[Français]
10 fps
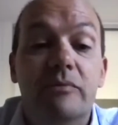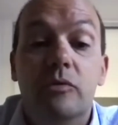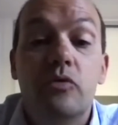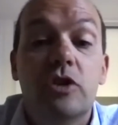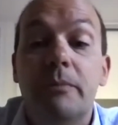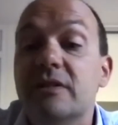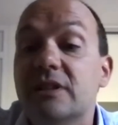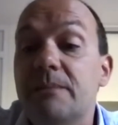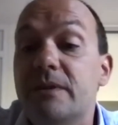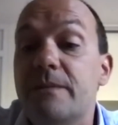une semaine
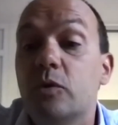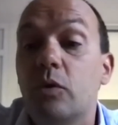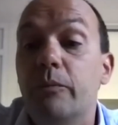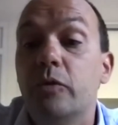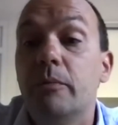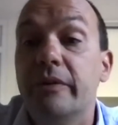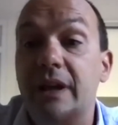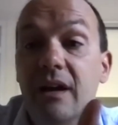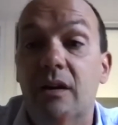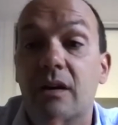type, c'est ce qu'on me
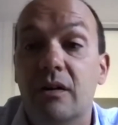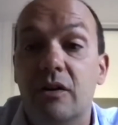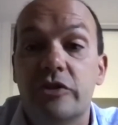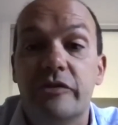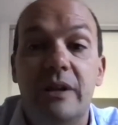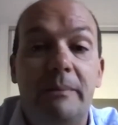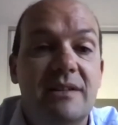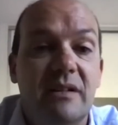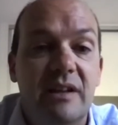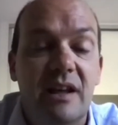demandait quand, je venais
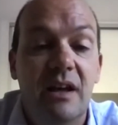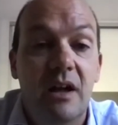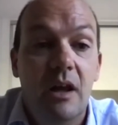présenter.